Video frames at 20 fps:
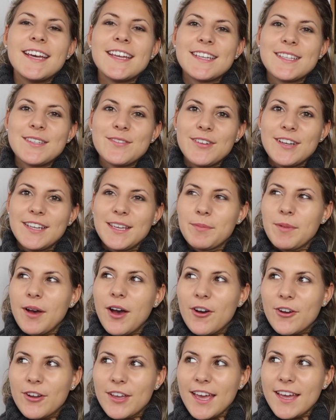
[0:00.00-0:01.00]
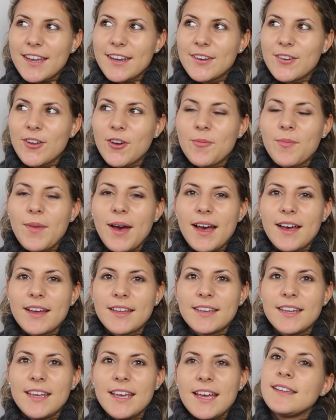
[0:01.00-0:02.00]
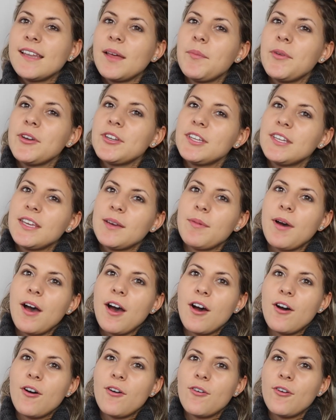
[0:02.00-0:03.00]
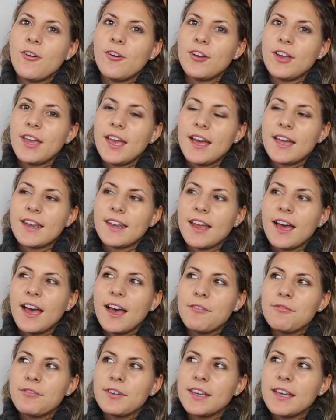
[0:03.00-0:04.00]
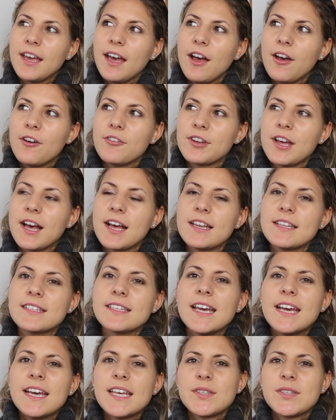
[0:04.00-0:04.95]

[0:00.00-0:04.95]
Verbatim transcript: Das will ich aber auch gerne noch machen. Dann möchte ich aber auch gerne nach Afrika und alles.